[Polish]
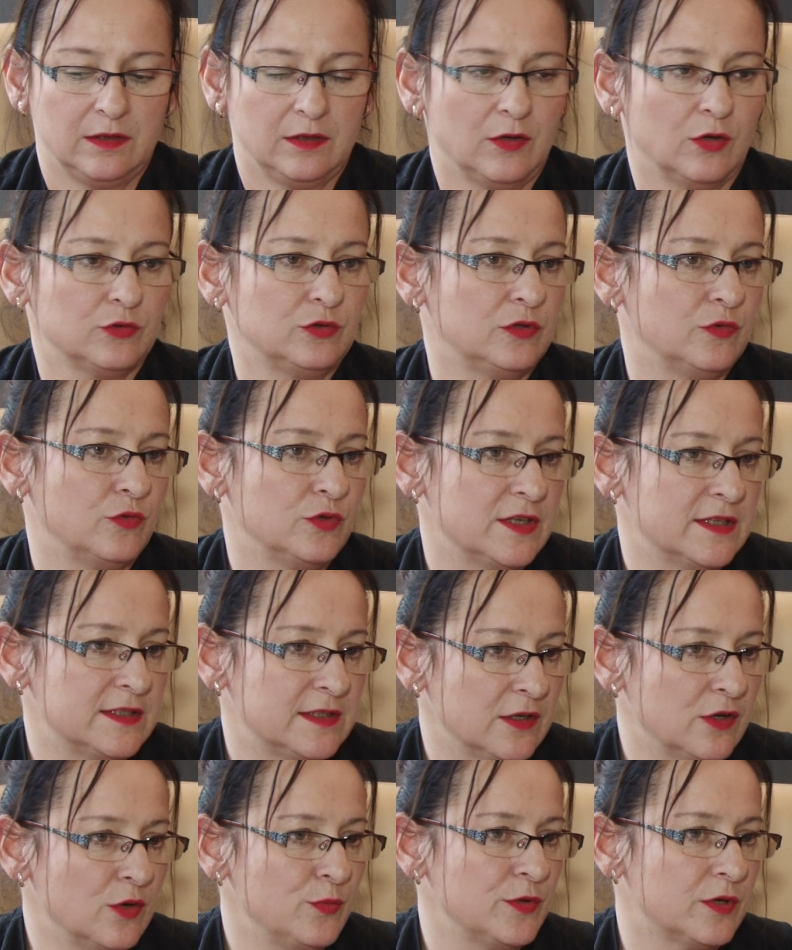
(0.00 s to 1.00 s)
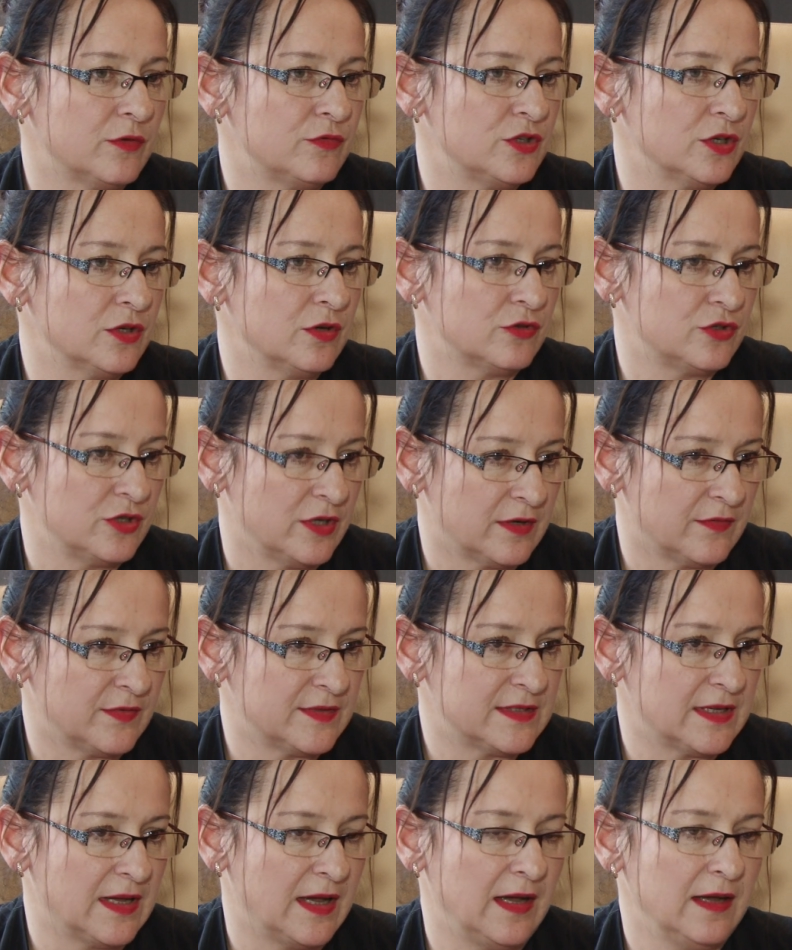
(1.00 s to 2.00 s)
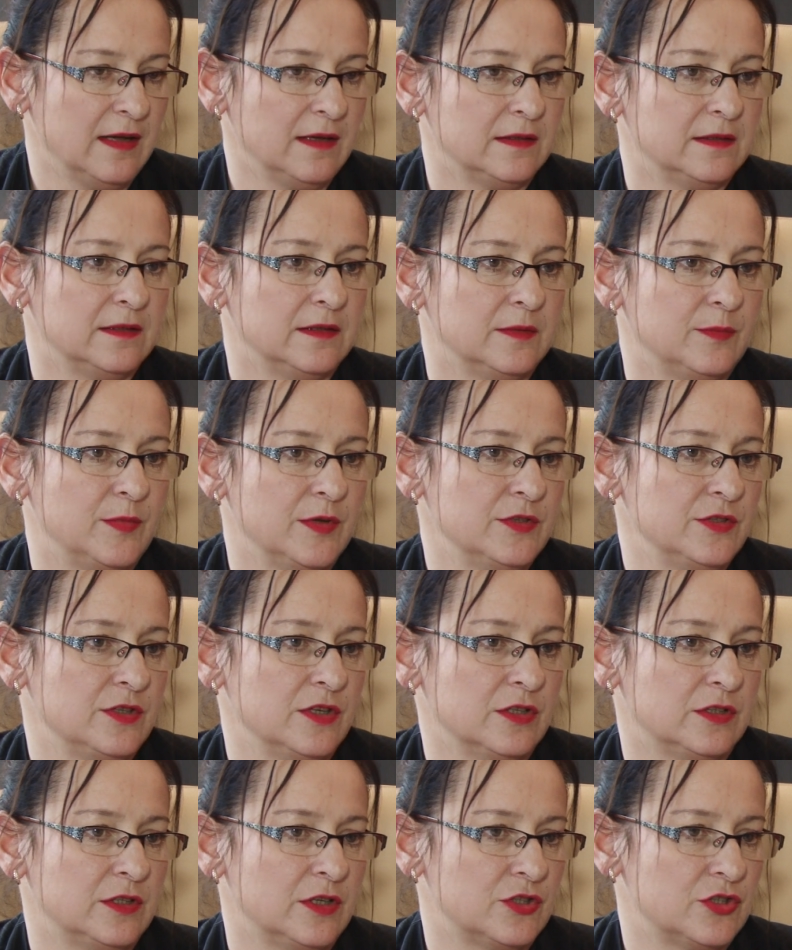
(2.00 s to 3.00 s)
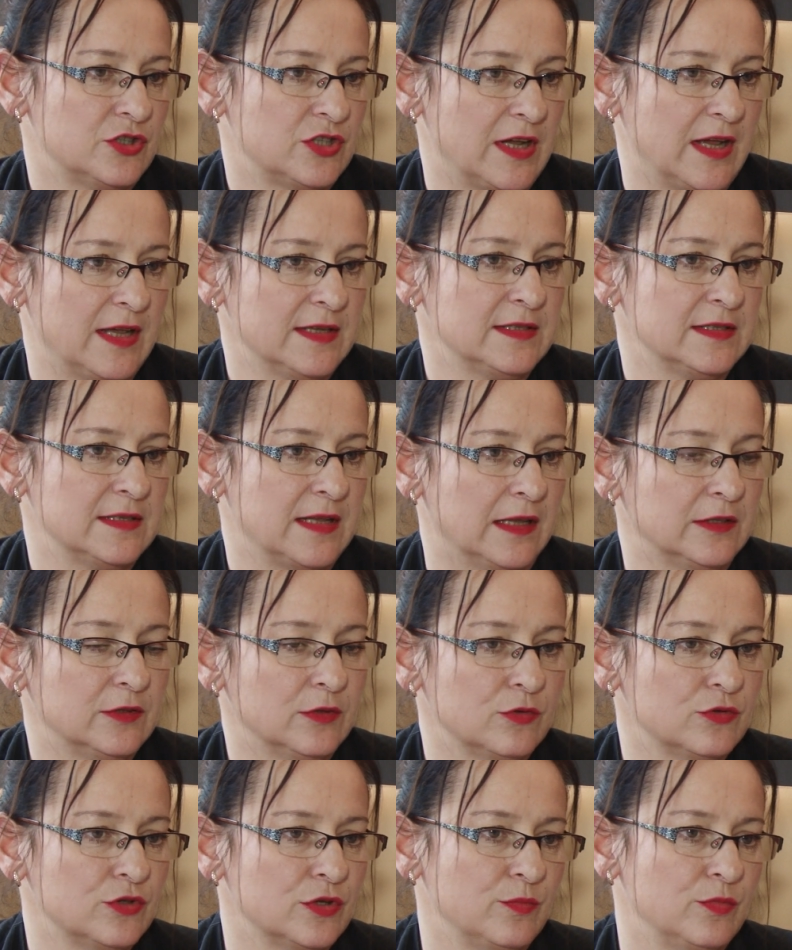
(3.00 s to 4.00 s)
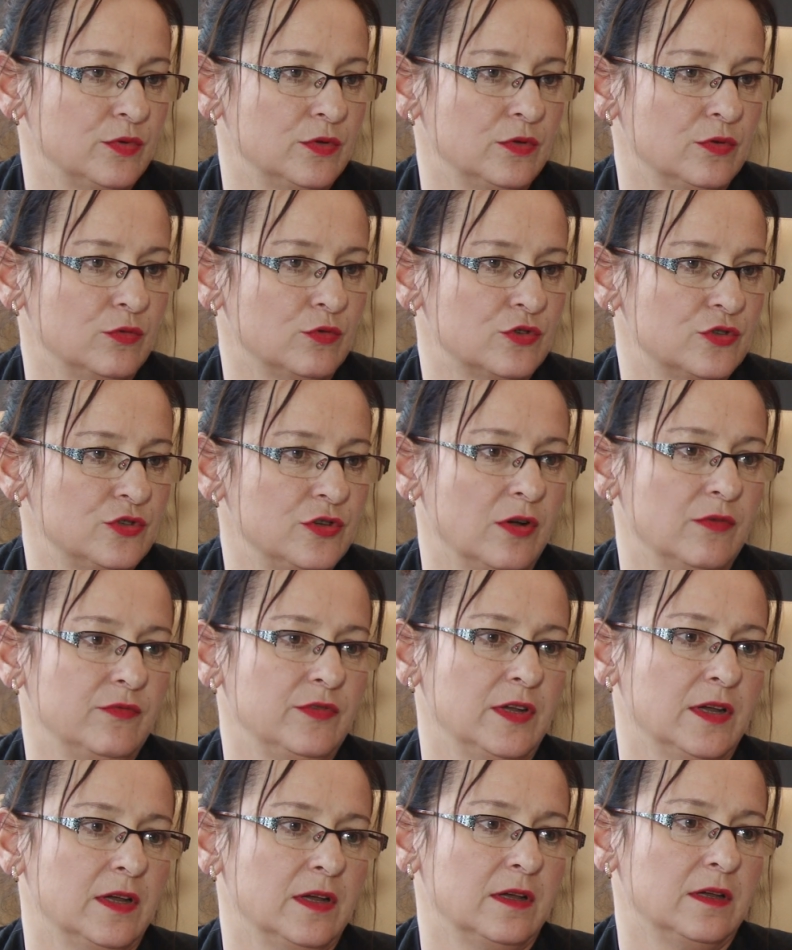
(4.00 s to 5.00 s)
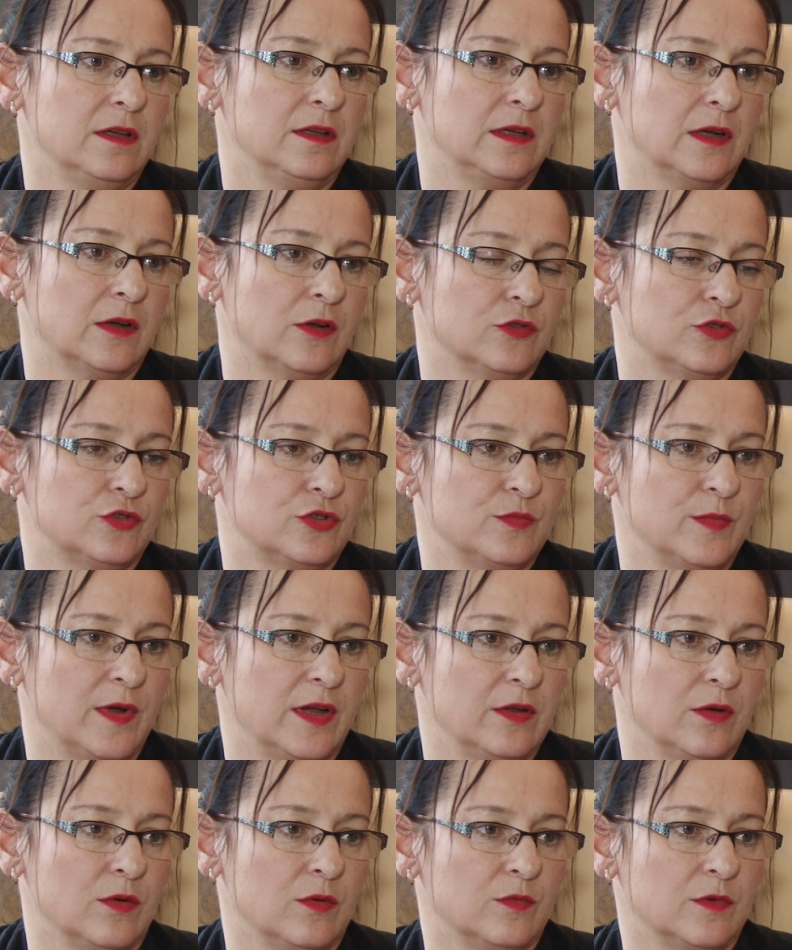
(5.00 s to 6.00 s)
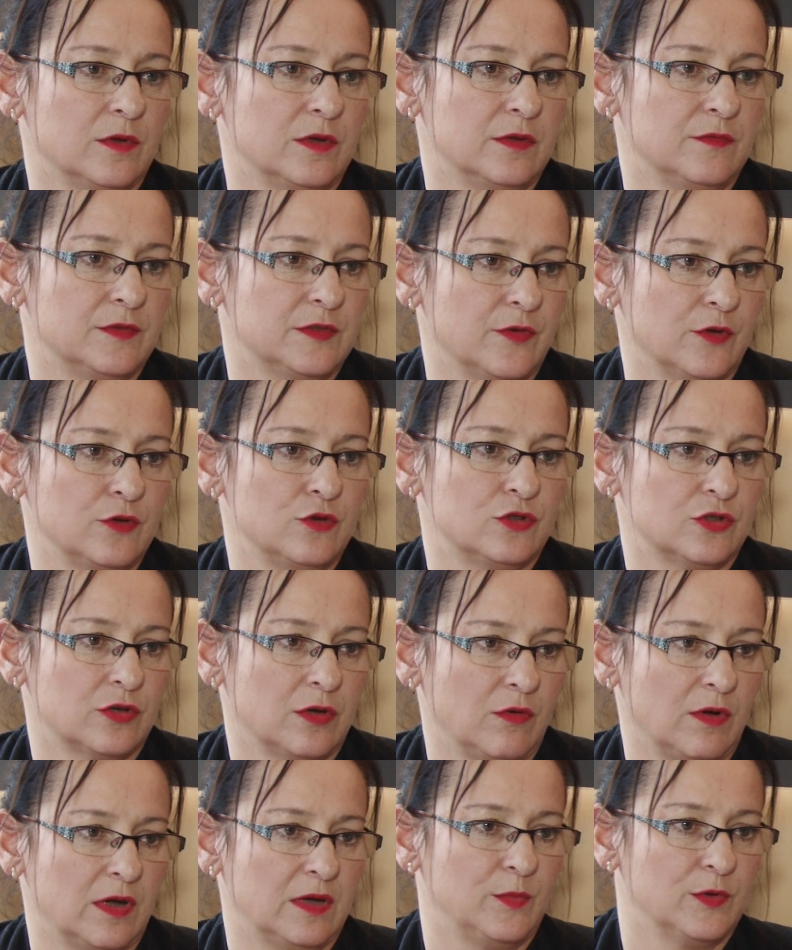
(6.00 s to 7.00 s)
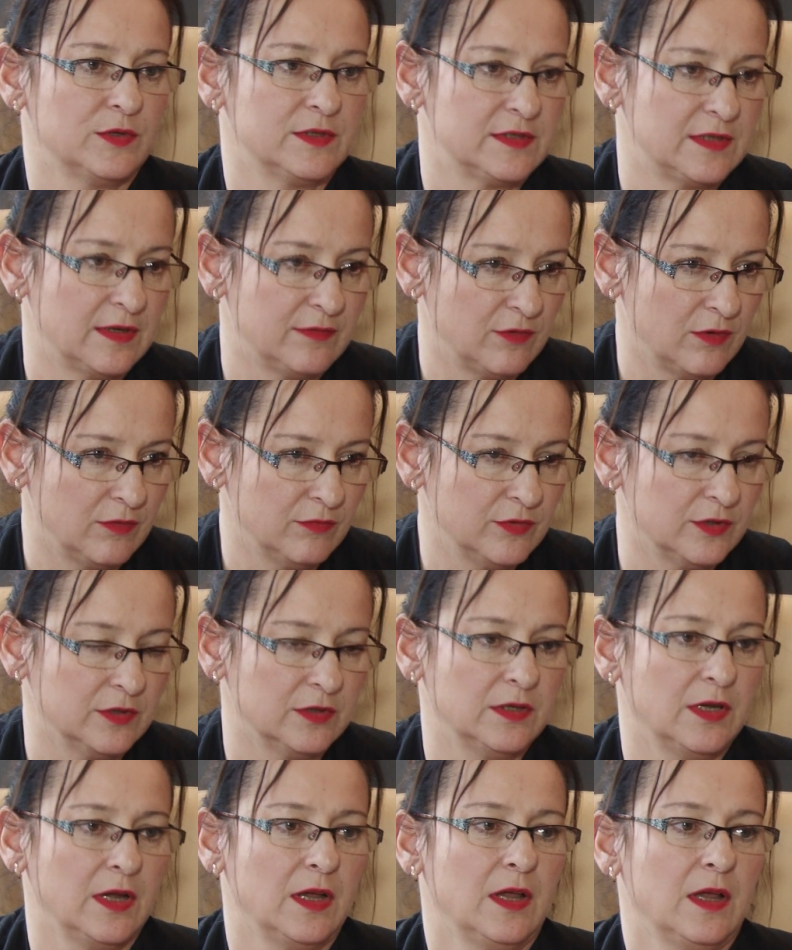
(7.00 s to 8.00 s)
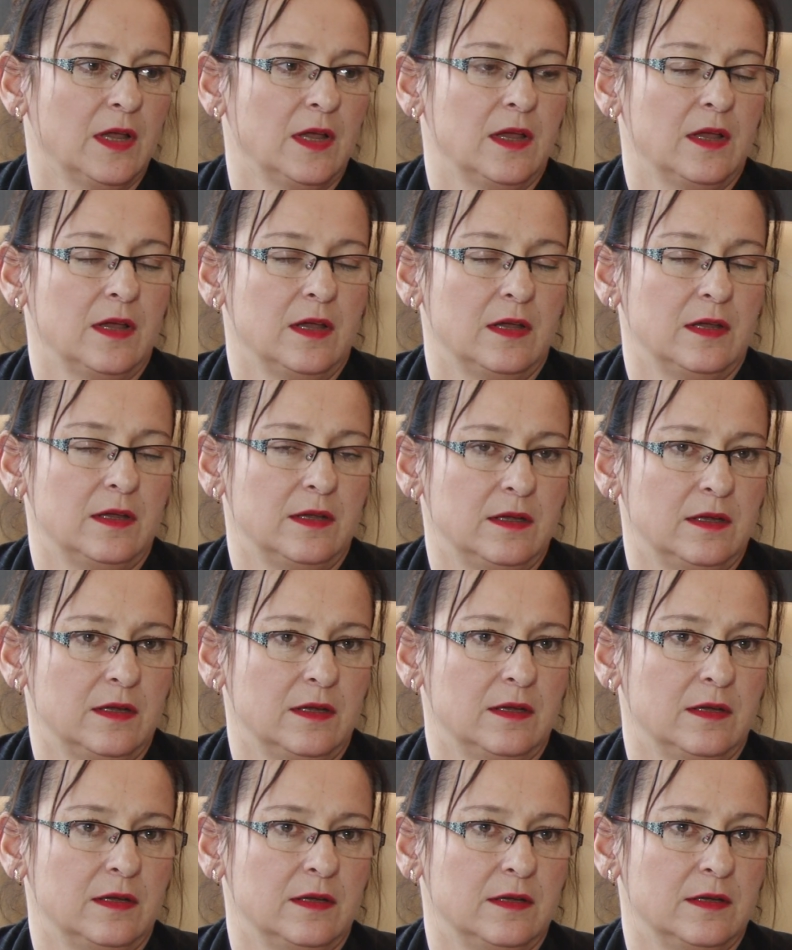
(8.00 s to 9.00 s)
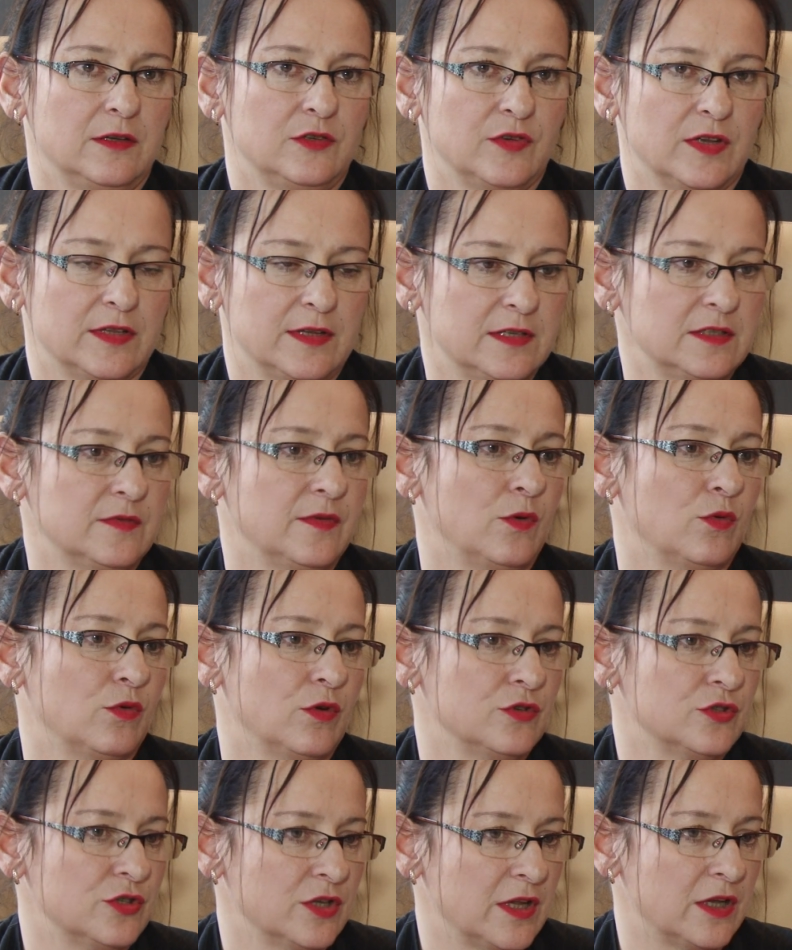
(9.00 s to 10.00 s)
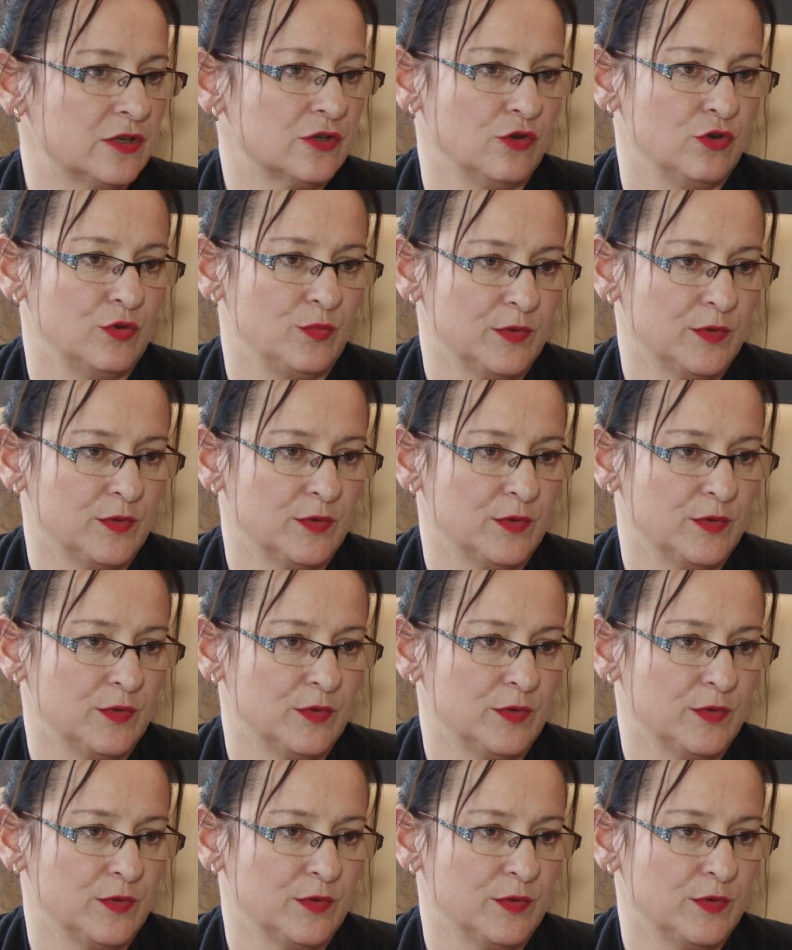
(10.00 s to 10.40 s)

y, od 21 czerwca y, będzie też czas na to, żeby uczniowie, jak otrzymają w swoich szkołach podstawowych, Y, świadectwa ukończenia szkoły